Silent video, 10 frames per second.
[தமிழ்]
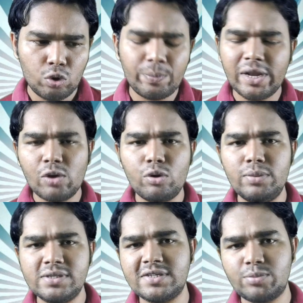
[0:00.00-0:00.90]
ஒரு பெரிய
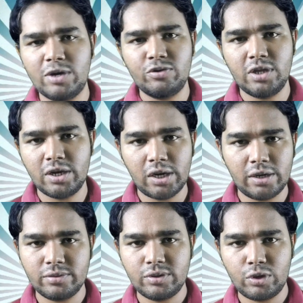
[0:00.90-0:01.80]
ஒரு பிஸ்னஸ்மேன் வந்து
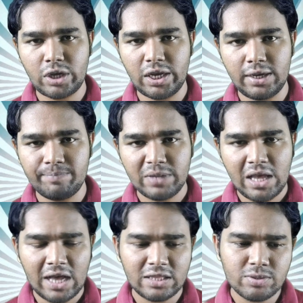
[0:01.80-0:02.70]
இருக்கிறார் ஓகேங்களா
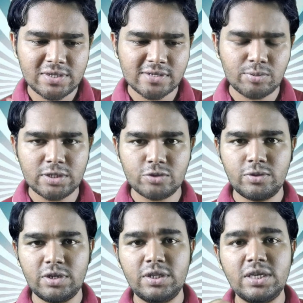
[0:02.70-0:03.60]
அந்த பிஸ்னஸ்மேன்
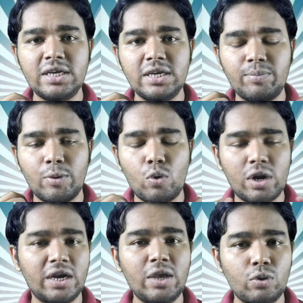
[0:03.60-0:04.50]
வந்து இப்போ
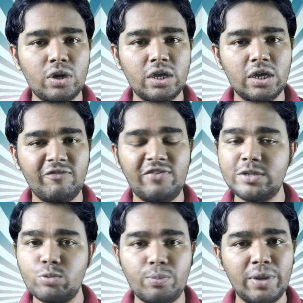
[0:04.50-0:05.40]
உடனே ஒரு
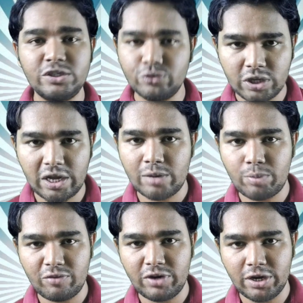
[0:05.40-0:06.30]
ஃபேஸ்புக் பேஜ் வந்து
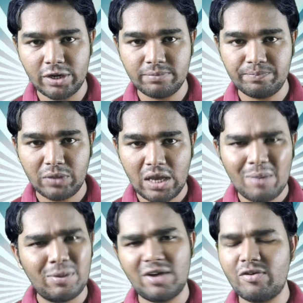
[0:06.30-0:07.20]
க்ரியேட் பண்ண வேண்டியிருக்கு
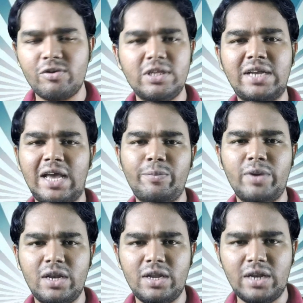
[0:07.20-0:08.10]
பட் அவருக்கு வந்து
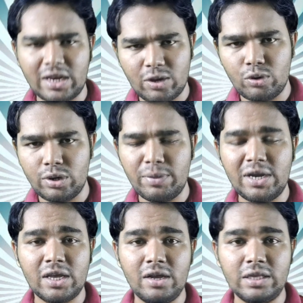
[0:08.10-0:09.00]
டைமே இல்லை நிறைய ஒரு
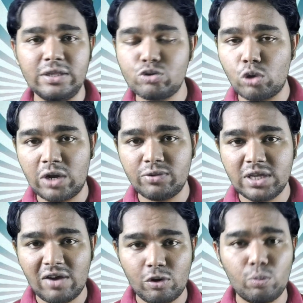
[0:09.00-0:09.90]
மீட்டிங் இருக்குது ஸோ ஆனால்
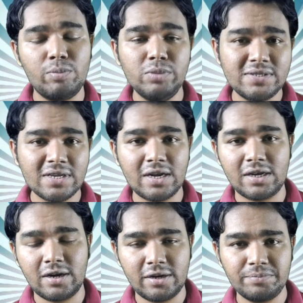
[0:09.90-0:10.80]
வந்து அவர் ரொம்ப பிஸியாக
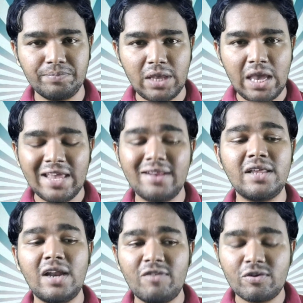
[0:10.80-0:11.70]
இருக்கிறாரு
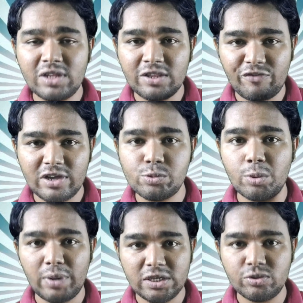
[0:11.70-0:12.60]
இருந்தாலும் அவருக்கு வந்து அந்த
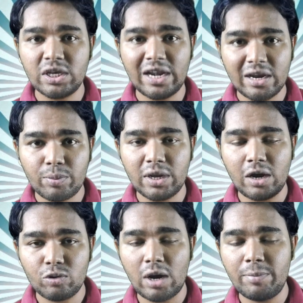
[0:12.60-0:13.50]
ஃபேஸ்புக் பேஜ் வந்து க்ரியேட்
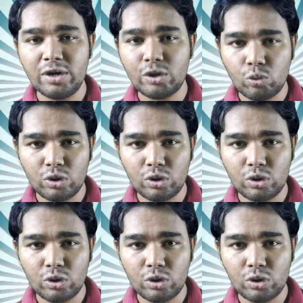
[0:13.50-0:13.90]
பண்ணி ஆகணும் அப்படின்ற